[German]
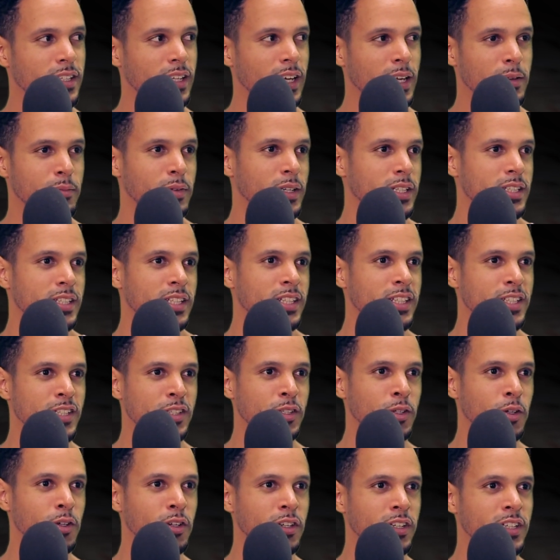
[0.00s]
Einfach die
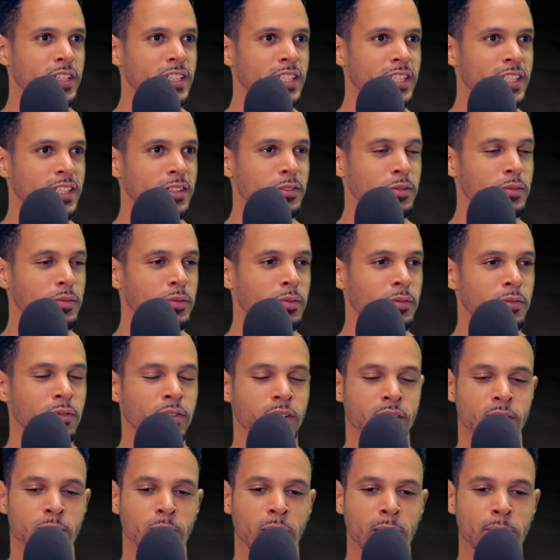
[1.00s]
Historie, die
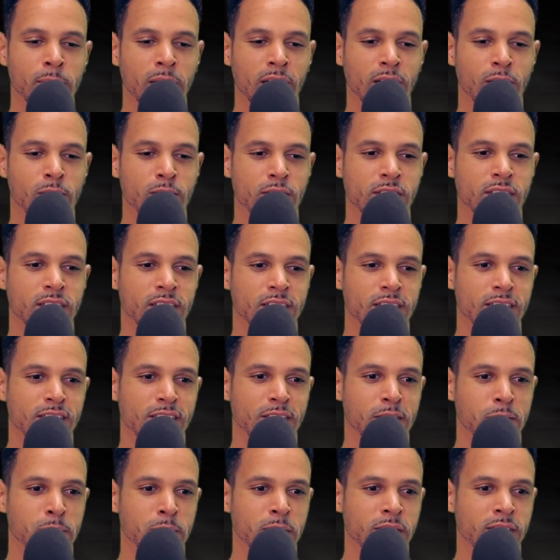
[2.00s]
von Bamberg ausgeht,
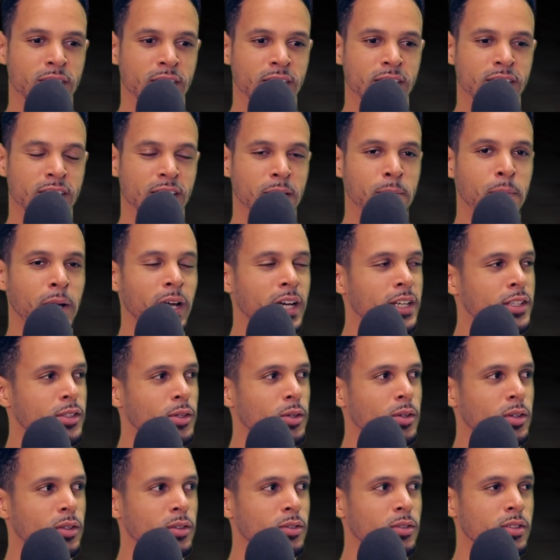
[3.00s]
ist, glaube ich, sehr, sehr
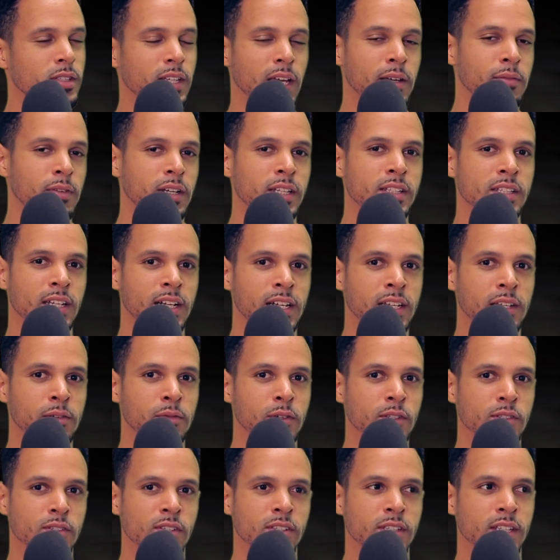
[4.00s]
beeindruckend und einfach ein Teil
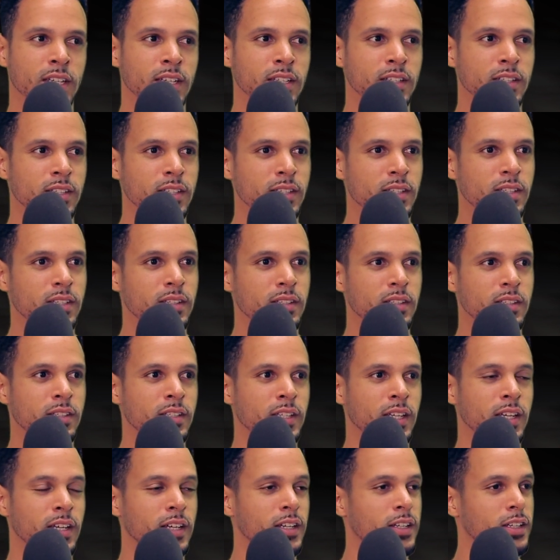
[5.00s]
davon zu sein, ist
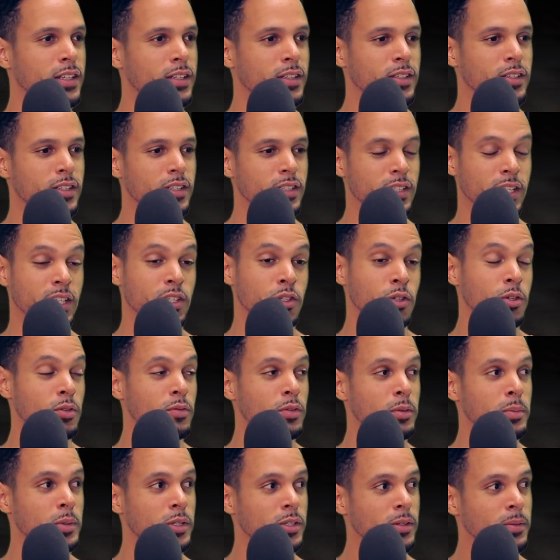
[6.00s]
sehr, sehr schön
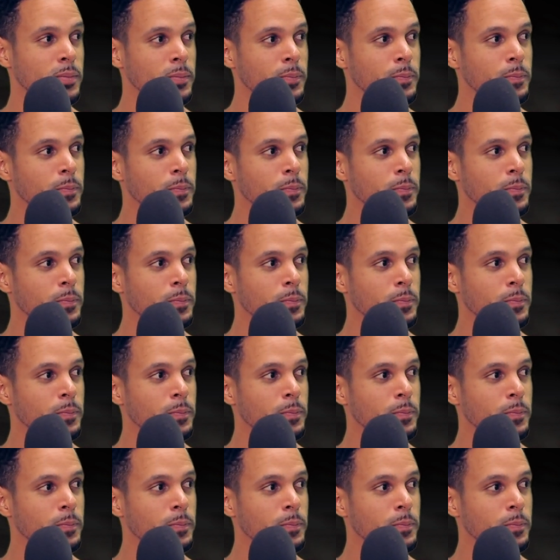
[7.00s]
für mich.